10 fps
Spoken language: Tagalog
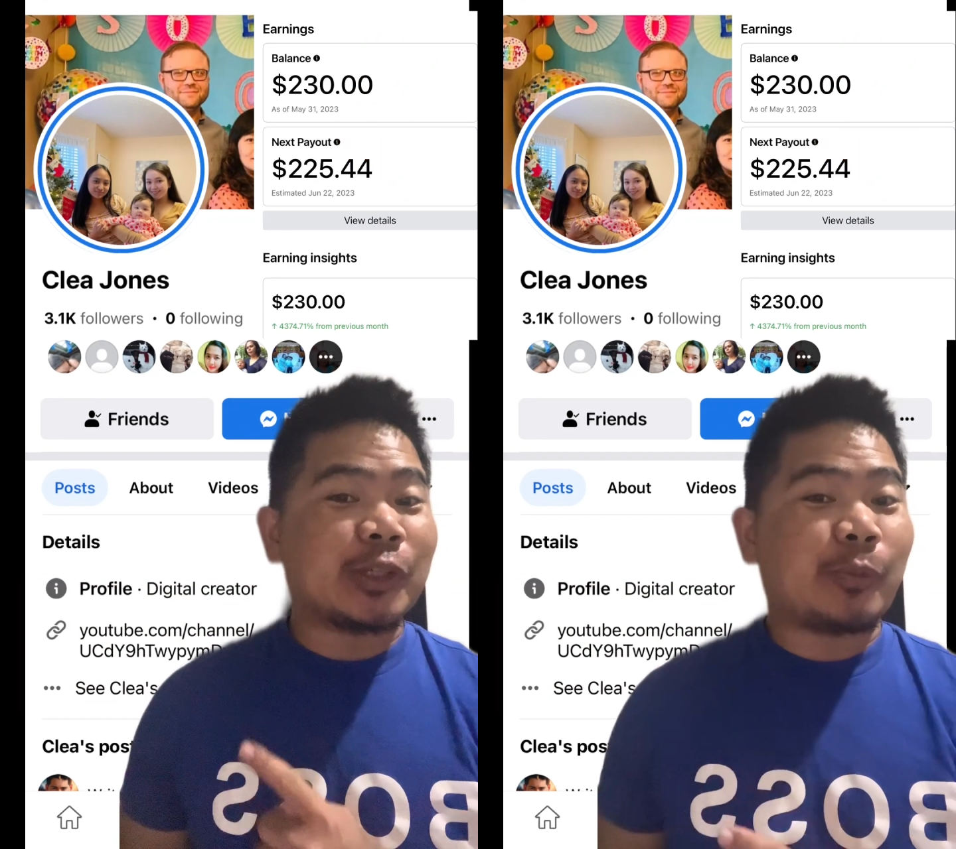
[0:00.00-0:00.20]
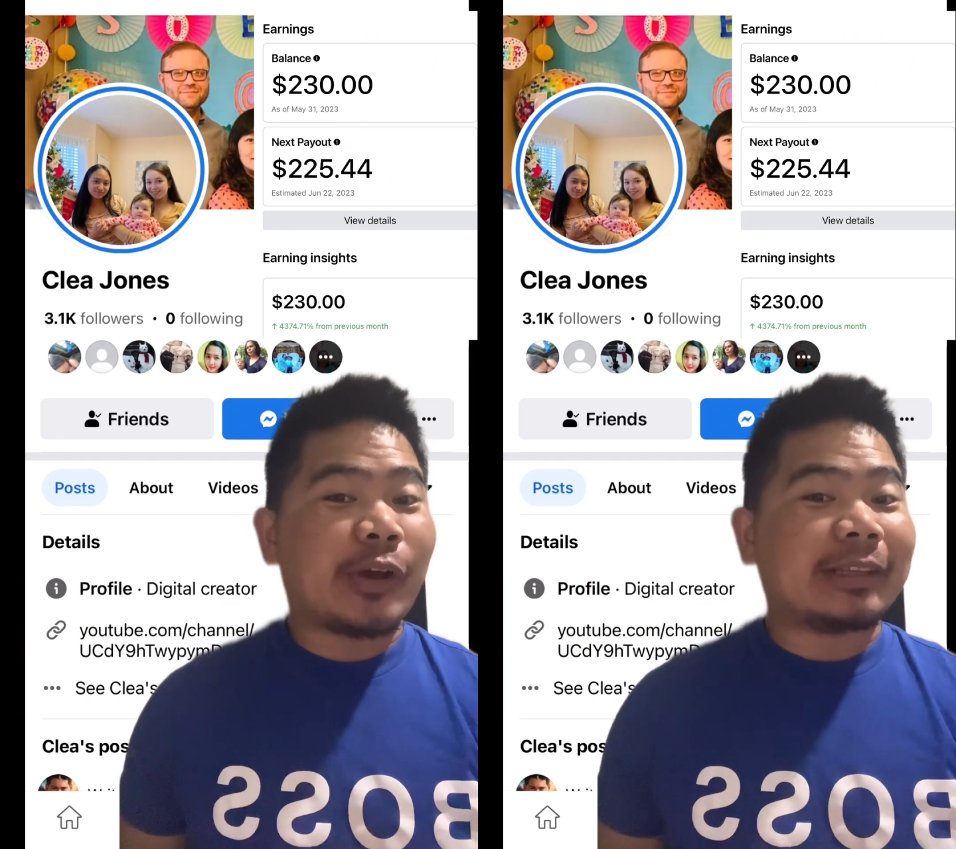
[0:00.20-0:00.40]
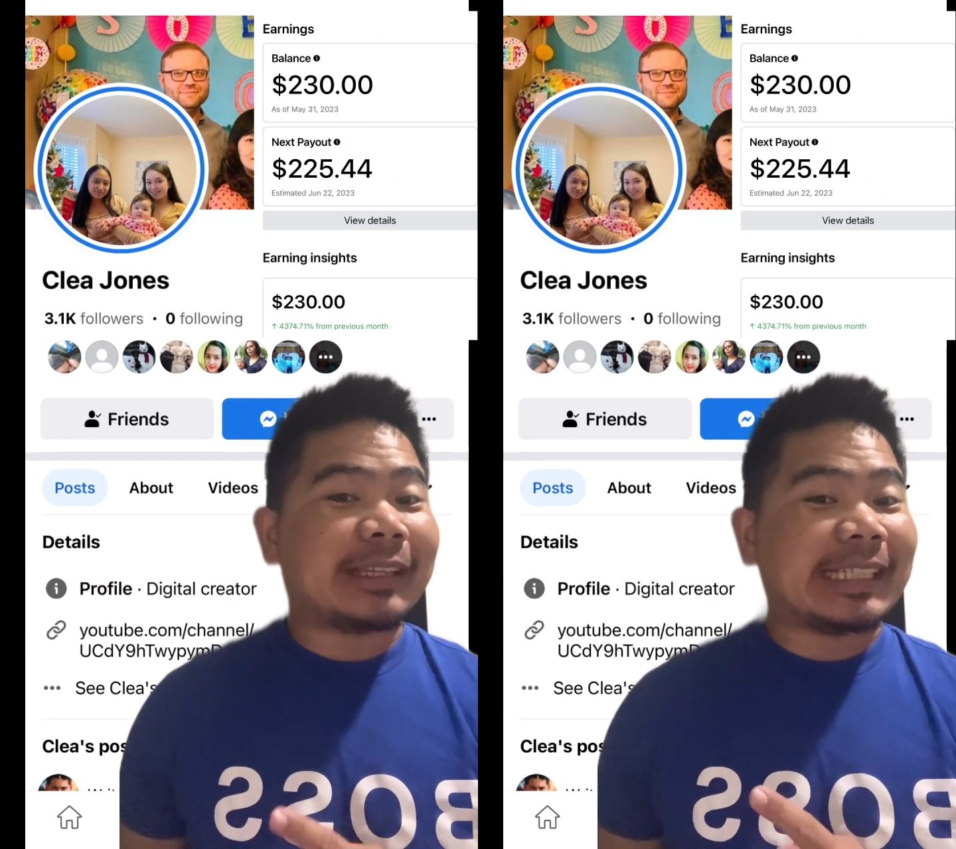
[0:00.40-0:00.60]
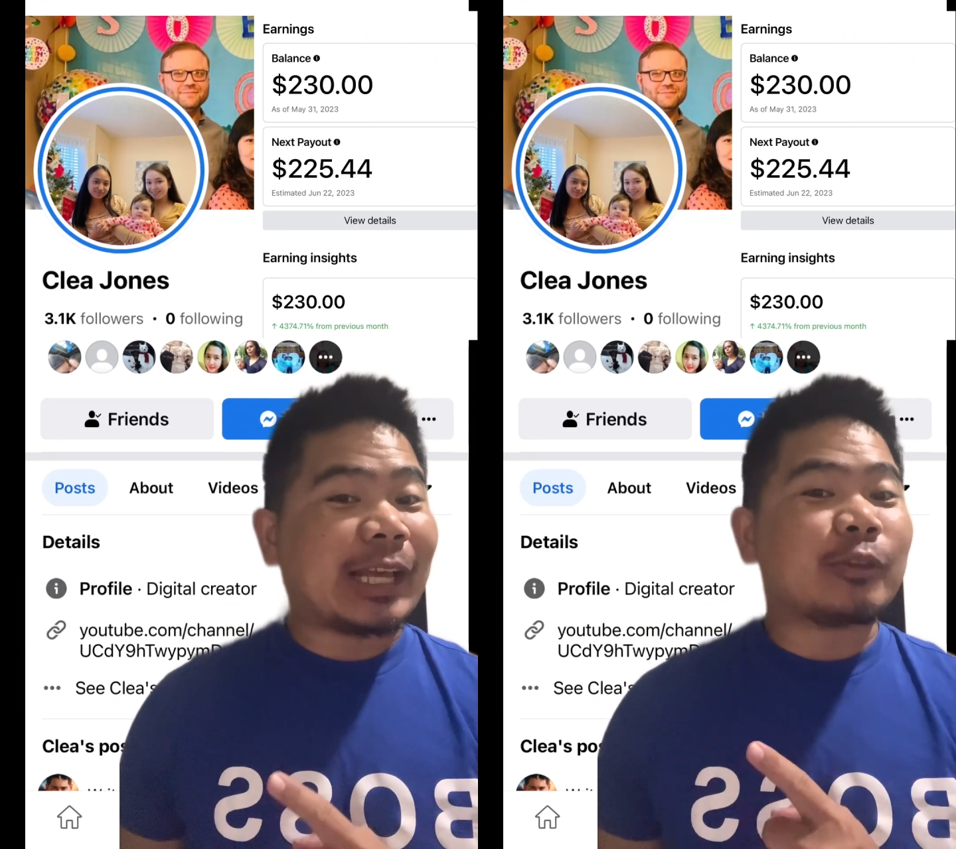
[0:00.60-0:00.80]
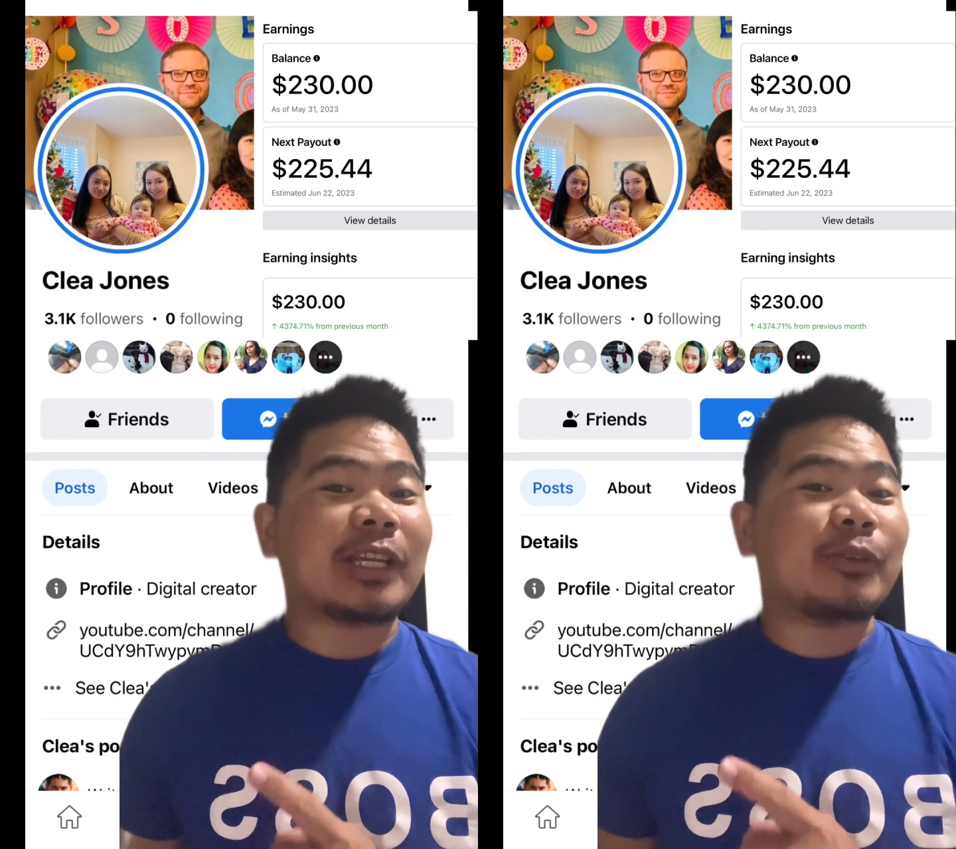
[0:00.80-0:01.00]
niya po ay
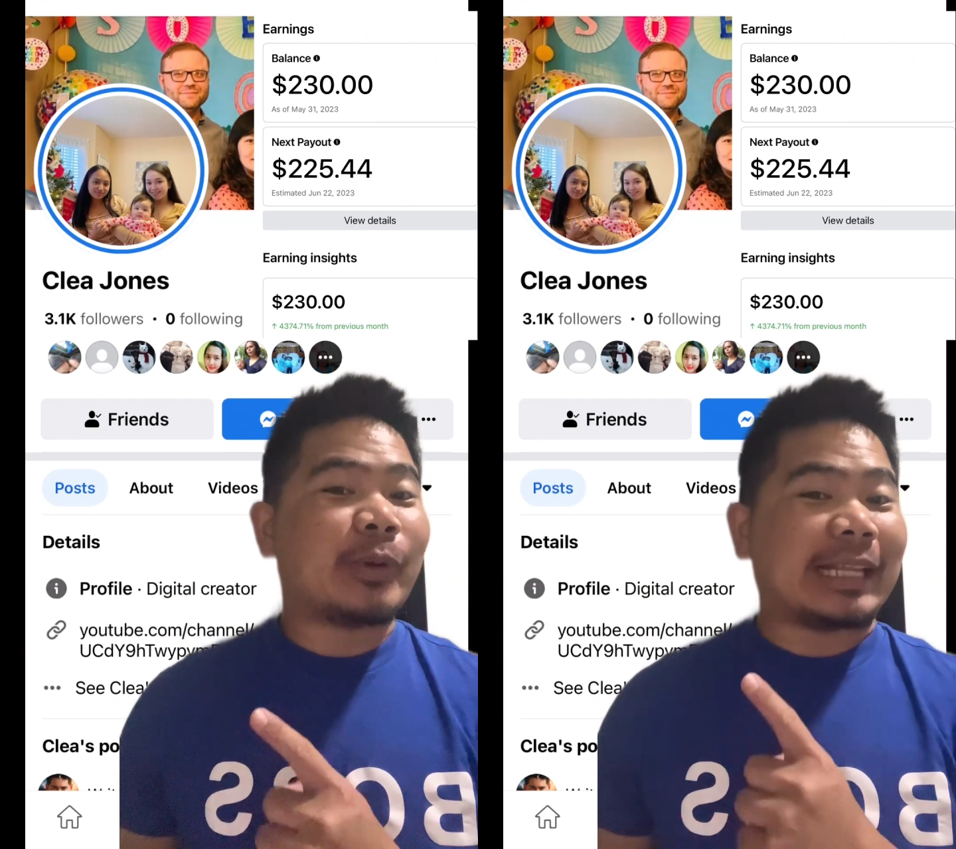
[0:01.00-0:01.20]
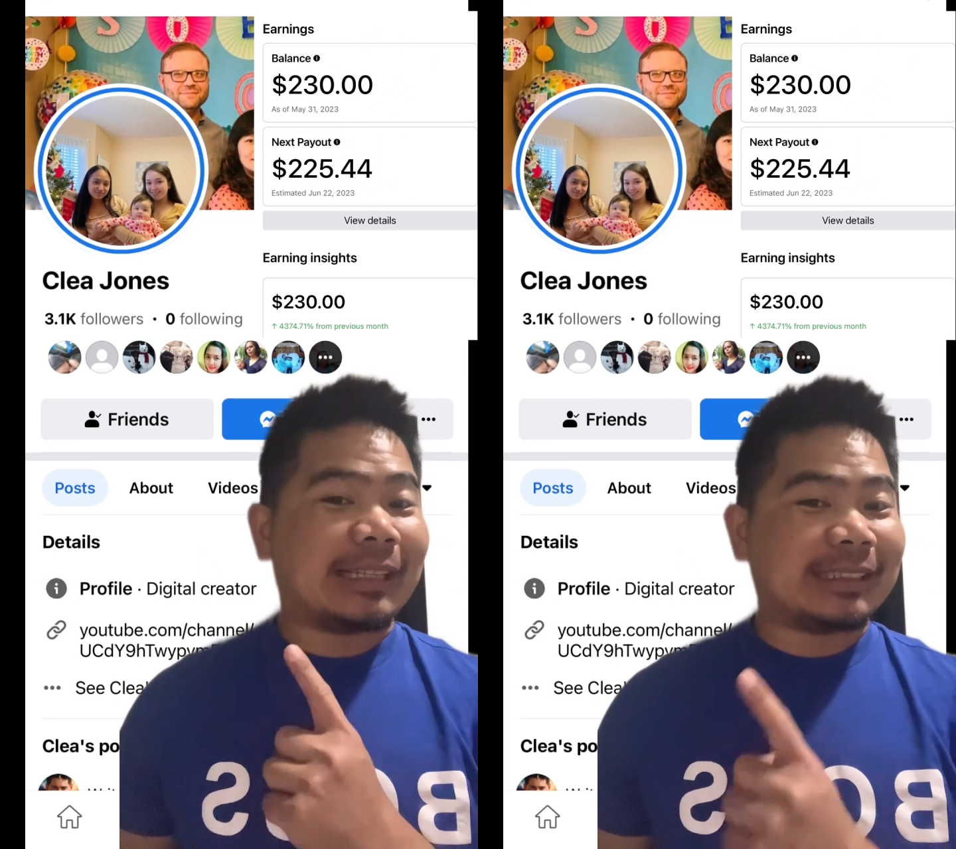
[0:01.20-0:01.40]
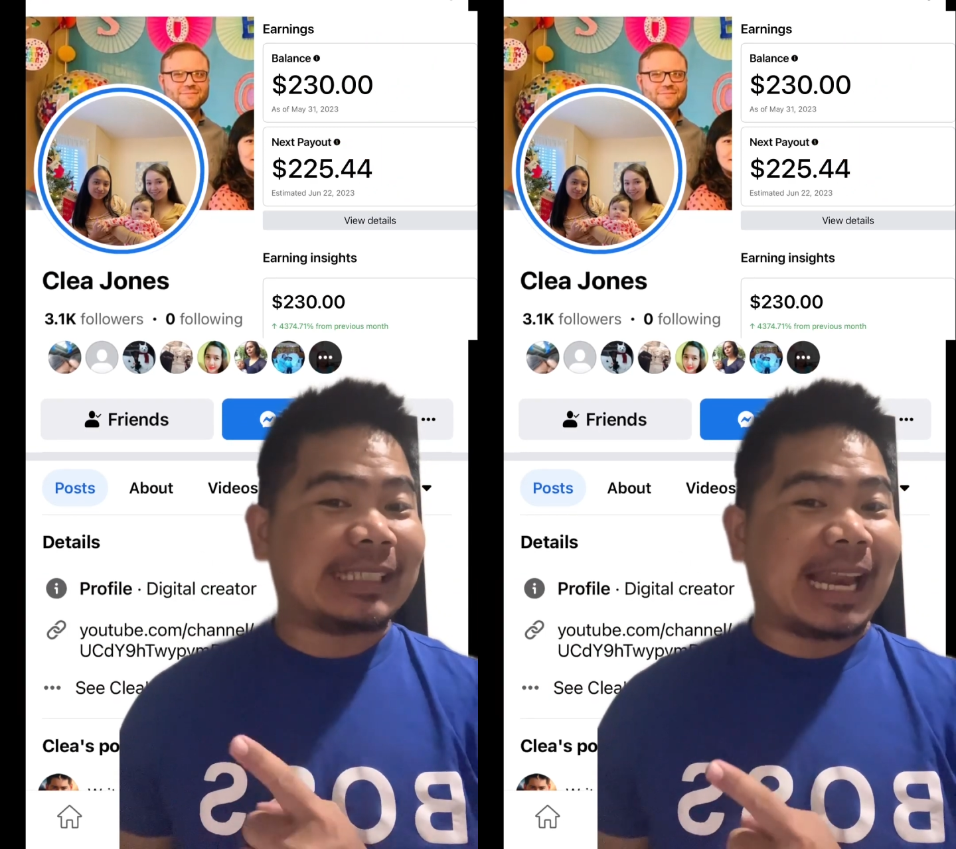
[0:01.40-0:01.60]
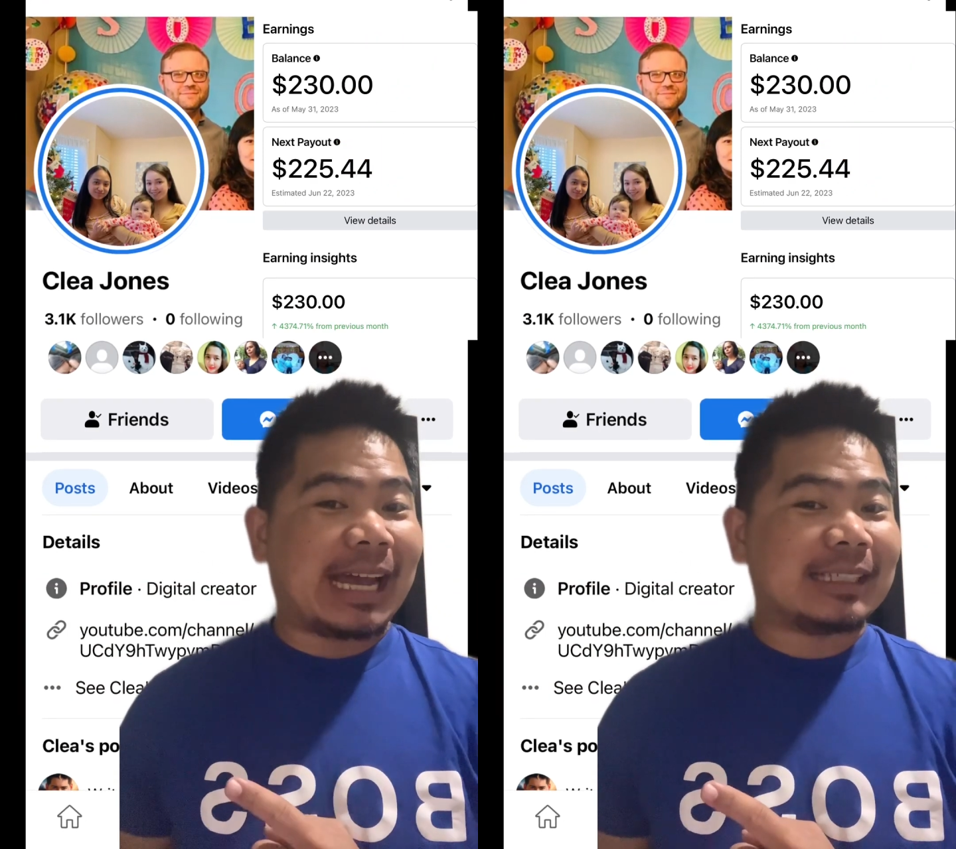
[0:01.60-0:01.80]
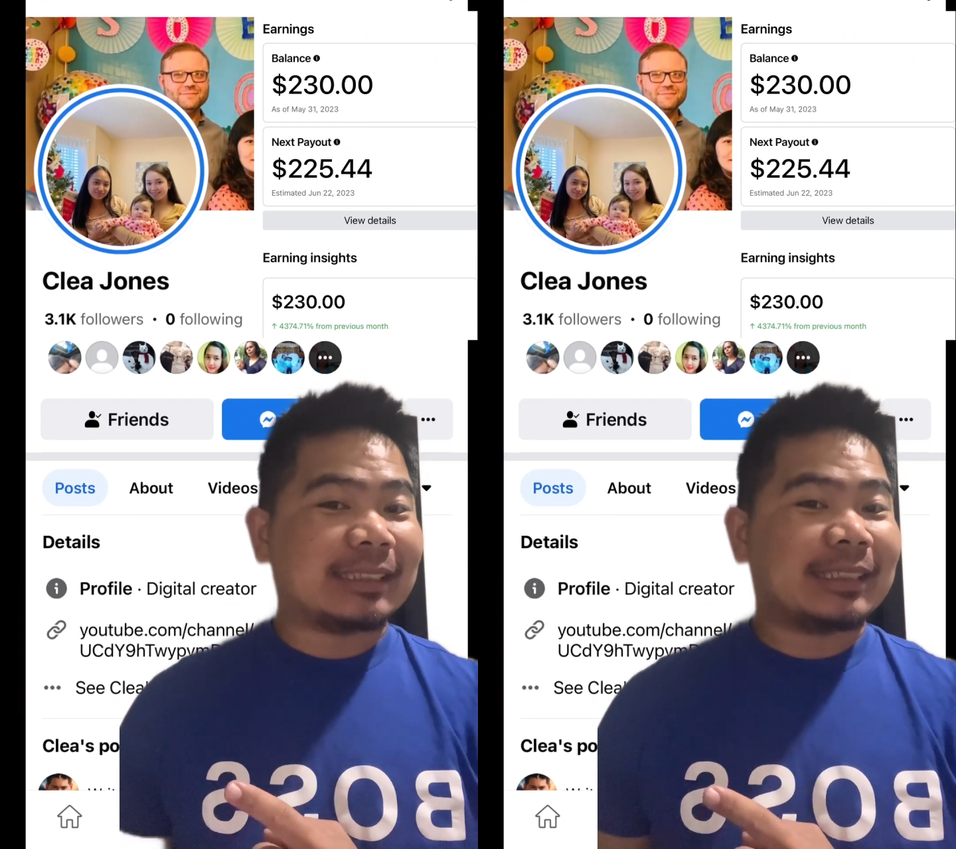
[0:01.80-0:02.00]
3,100 lang.